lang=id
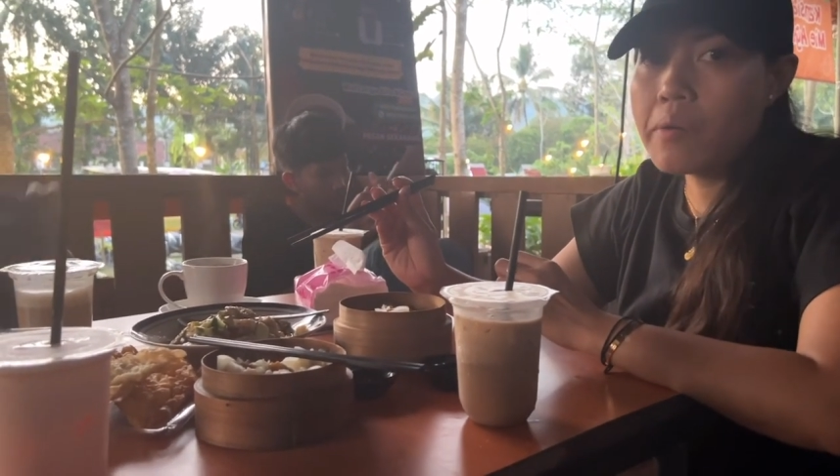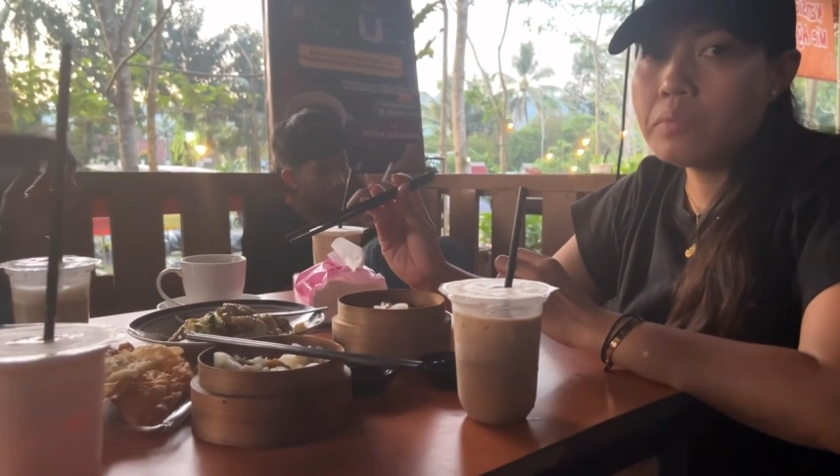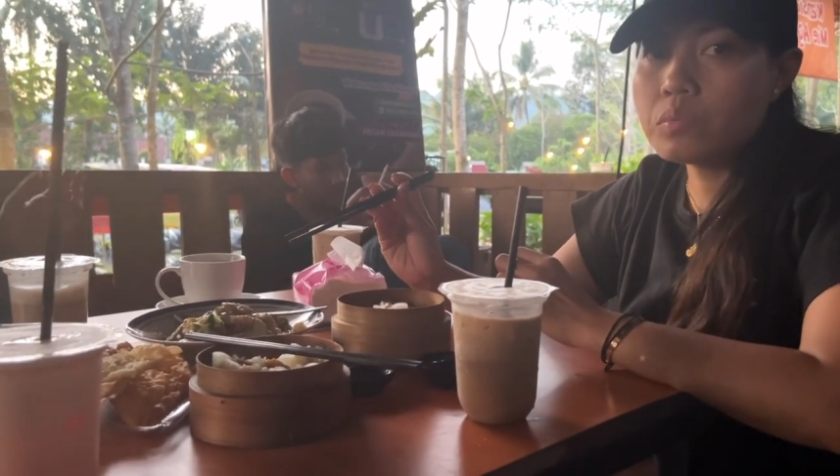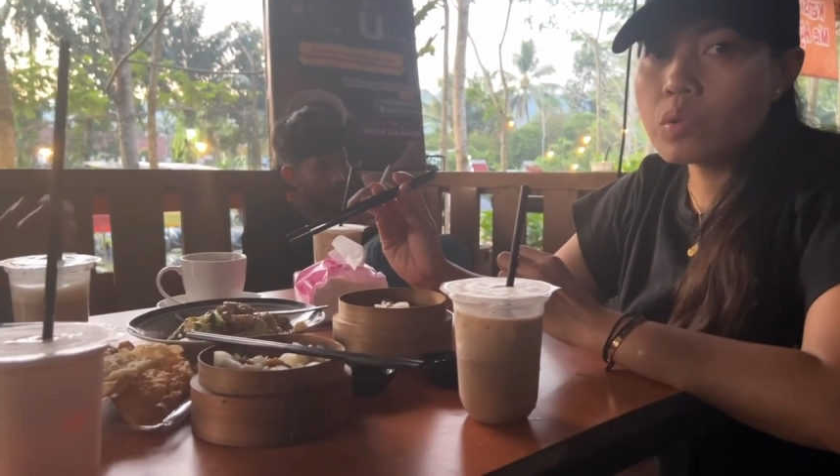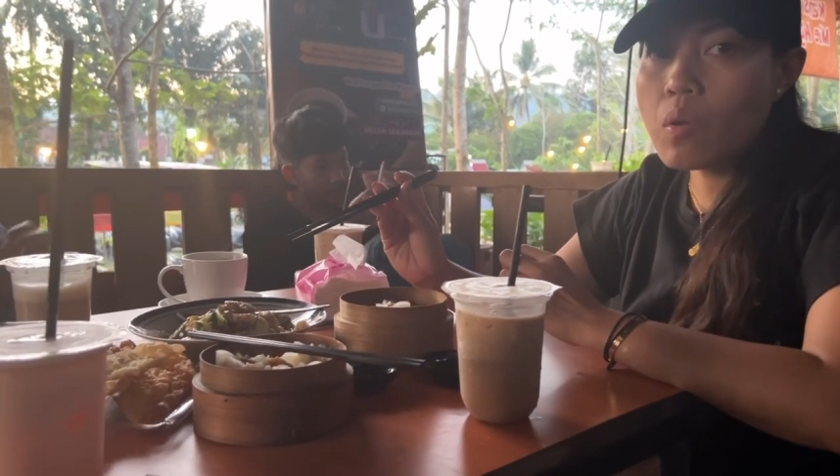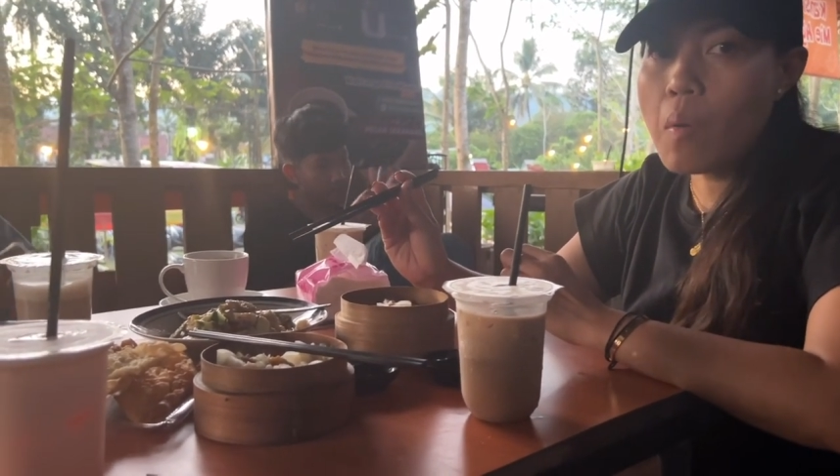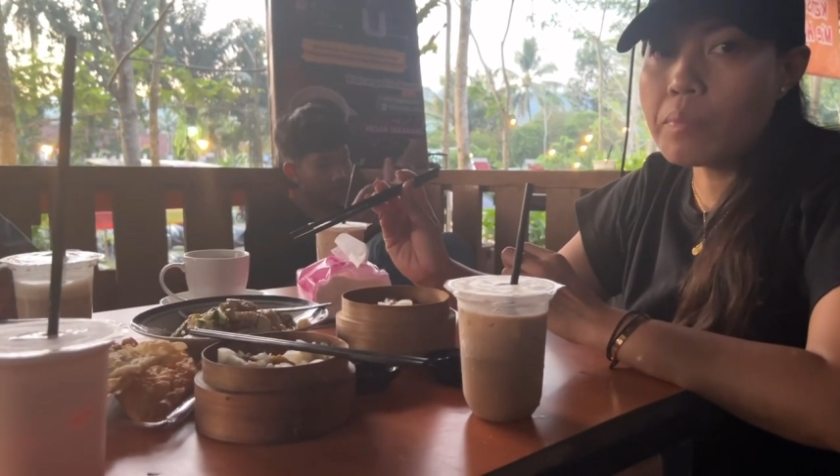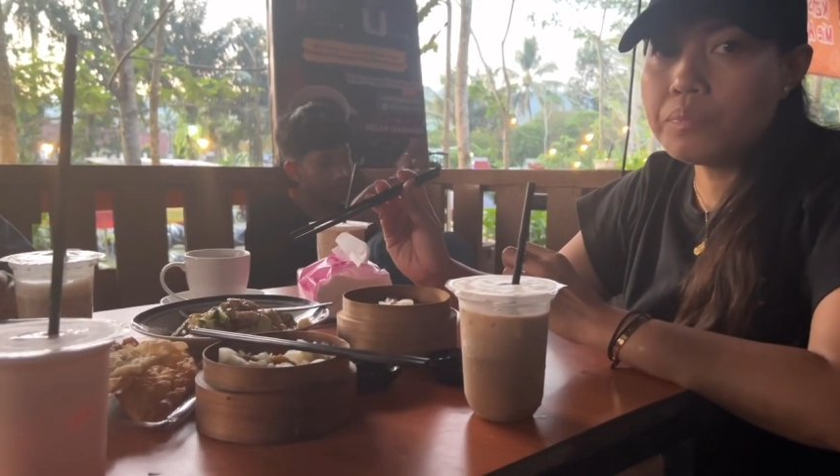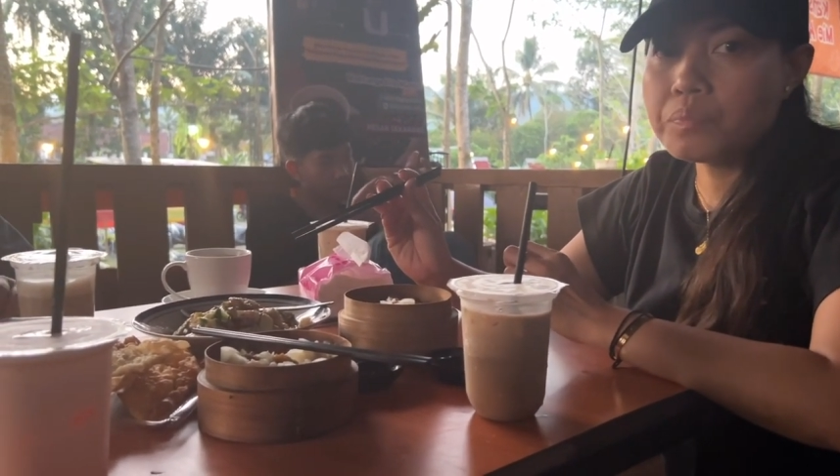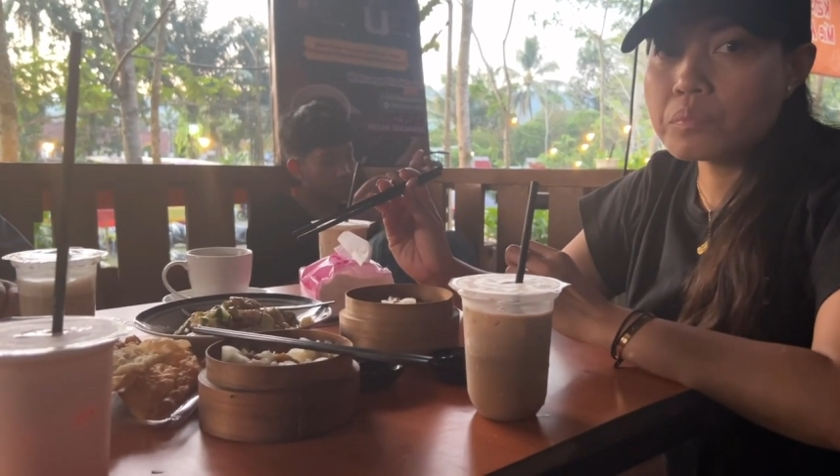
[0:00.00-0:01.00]
because don't have
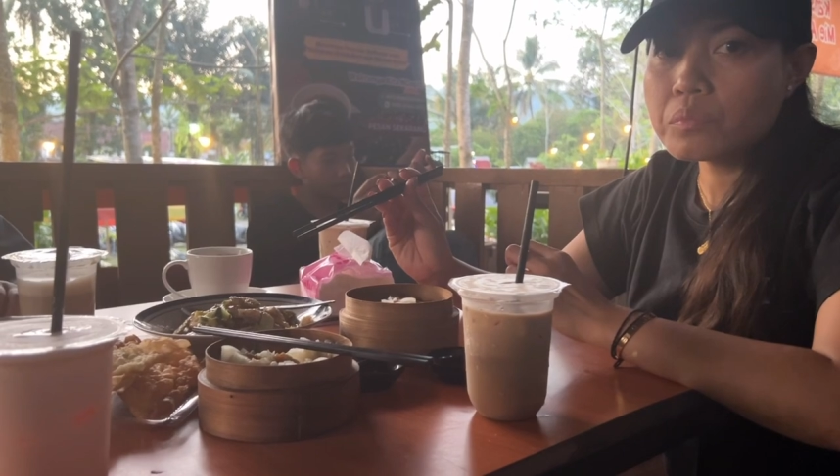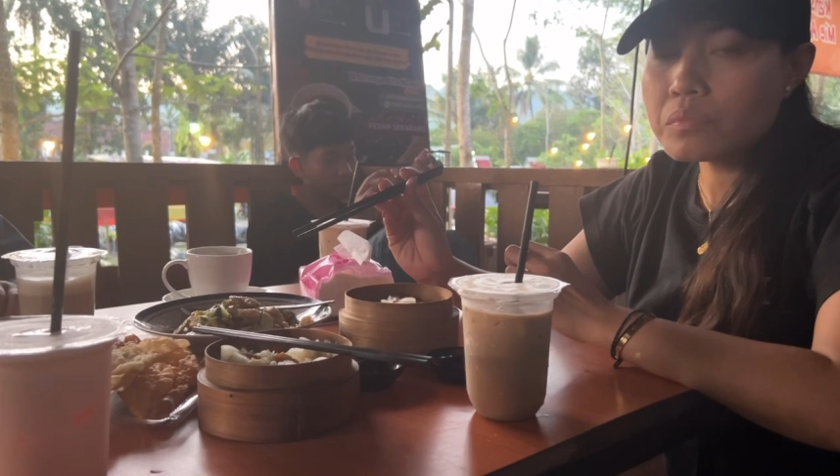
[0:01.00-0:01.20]
choice.